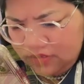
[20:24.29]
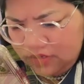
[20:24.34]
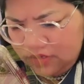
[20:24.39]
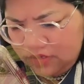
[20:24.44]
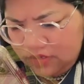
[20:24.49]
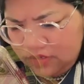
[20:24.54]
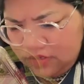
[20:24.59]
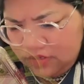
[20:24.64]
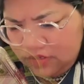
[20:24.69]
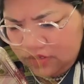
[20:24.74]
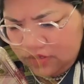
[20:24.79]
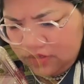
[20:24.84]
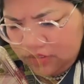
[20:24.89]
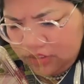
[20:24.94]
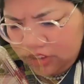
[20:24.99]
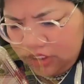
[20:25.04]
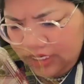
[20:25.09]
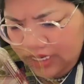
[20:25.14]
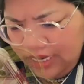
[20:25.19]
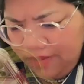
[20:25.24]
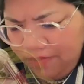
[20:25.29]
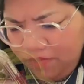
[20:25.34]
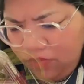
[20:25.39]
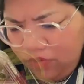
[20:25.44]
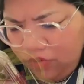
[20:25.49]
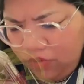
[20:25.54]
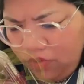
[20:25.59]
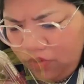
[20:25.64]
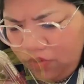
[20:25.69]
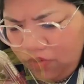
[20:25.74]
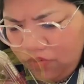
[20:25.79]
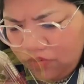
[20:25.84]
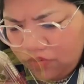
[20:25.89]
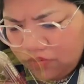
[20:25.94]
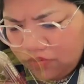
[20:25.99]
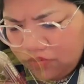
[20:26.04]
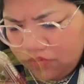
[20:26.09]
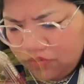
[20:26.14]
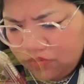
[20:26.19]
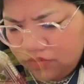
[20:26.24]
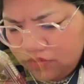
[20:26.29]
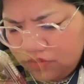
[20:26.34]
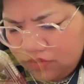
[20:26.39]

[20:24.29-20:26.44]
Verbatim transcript: ở cho em rung